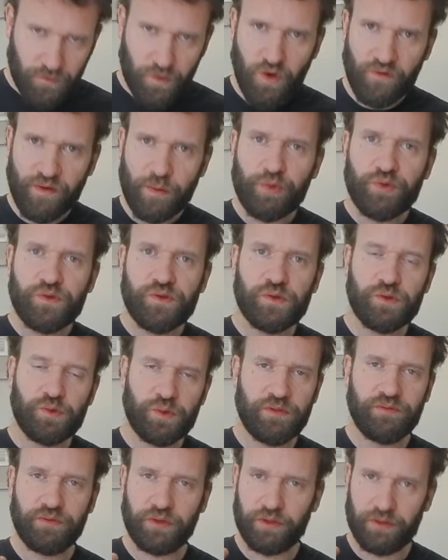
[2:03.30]
on va plus
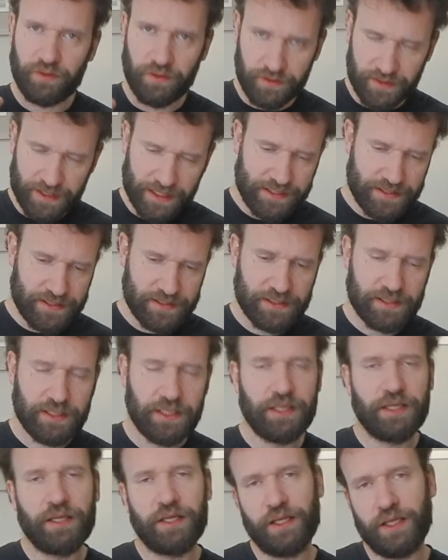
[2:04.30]
suivre le texte,
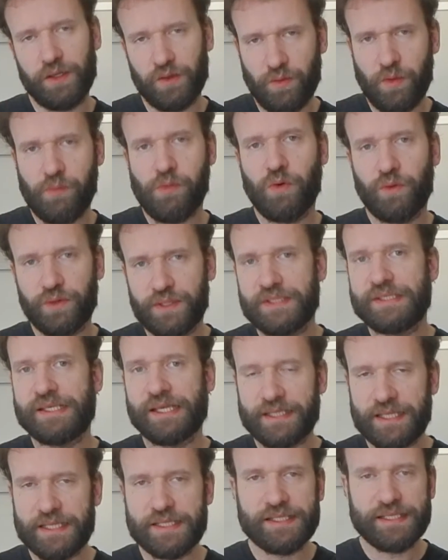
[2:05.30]
et au moment où on dit
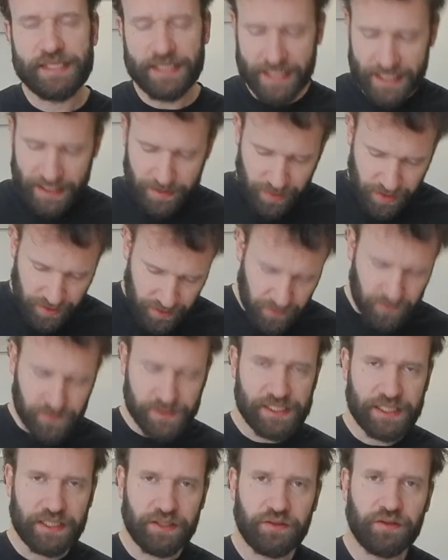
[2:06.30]
certaines syllabes, on
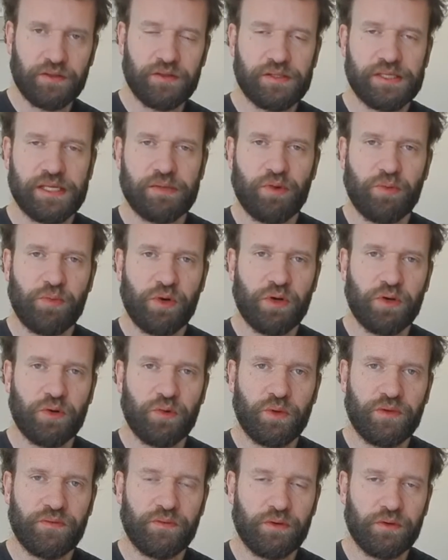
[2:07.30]
sait que c'est le moment
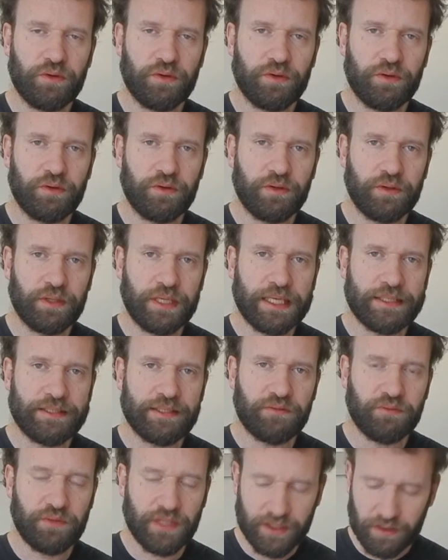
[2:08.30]
où il faut euh,
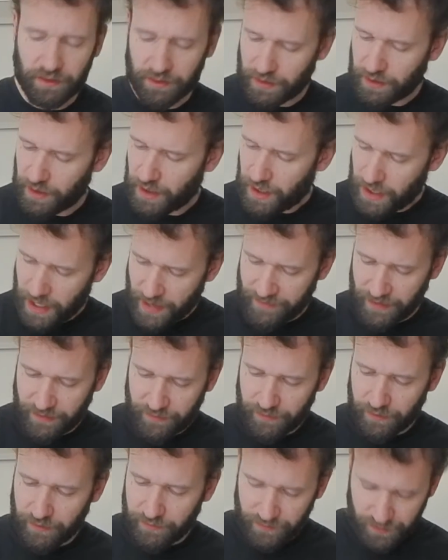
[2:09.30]
gratter toutes les cordes. Avec
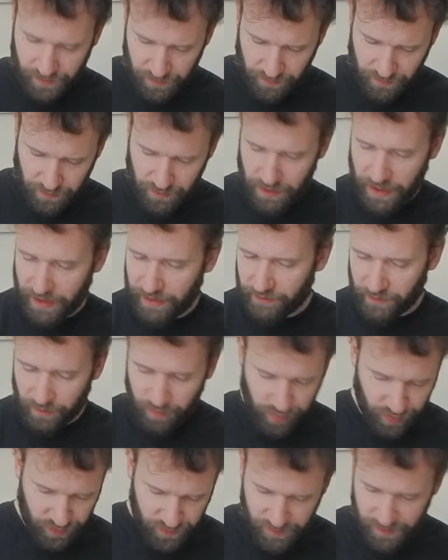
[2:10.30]
vos ongles, avec
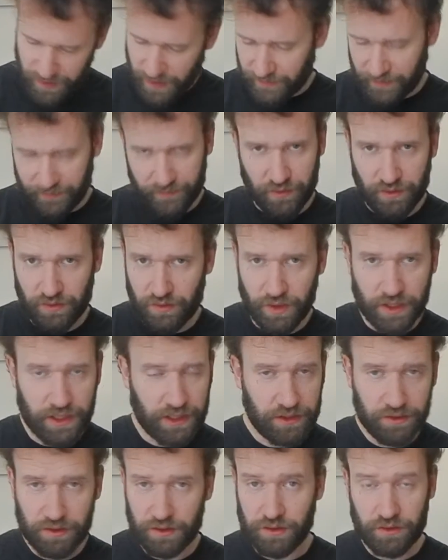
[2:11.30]
votre pouce, avec votre
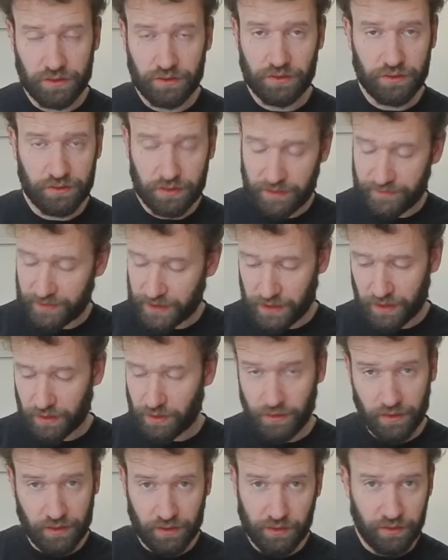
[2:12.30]
doigt, euh, avec euh,
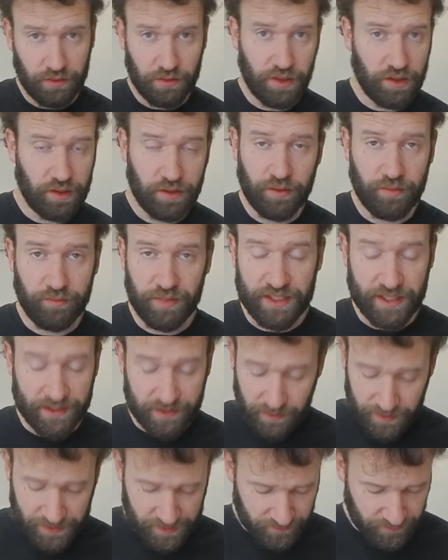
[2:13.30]
un
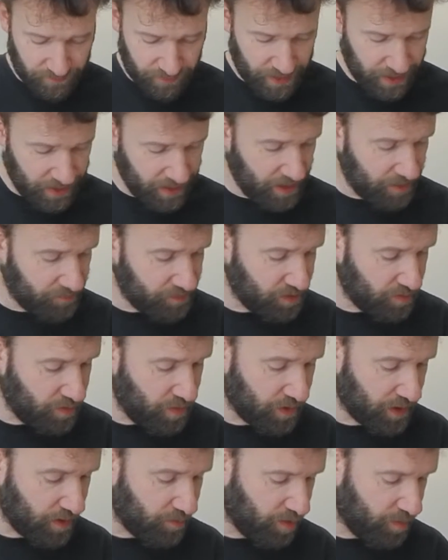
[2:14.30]
médiator si vous voulez, il n'y a
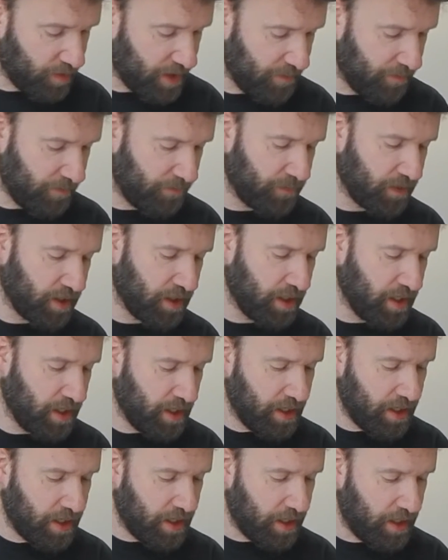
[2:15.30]
absolument aucun problème.
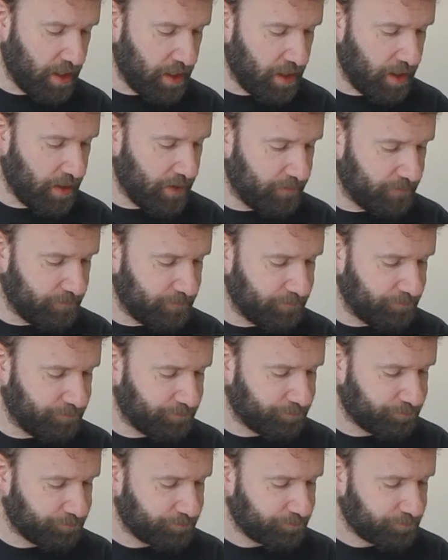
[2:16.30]

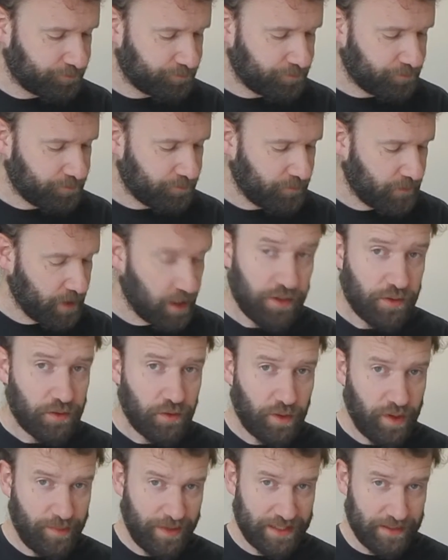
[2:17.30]

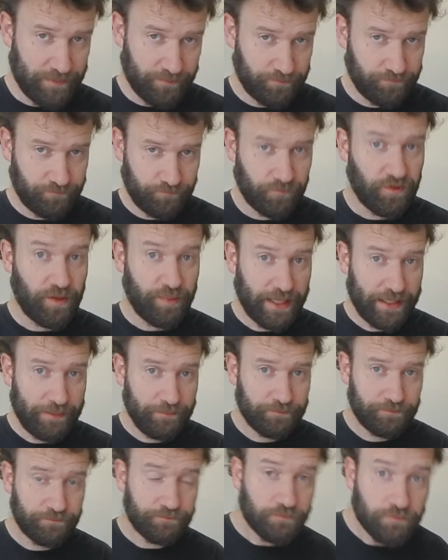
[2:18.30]
donc on est parti. Vous êtes prêts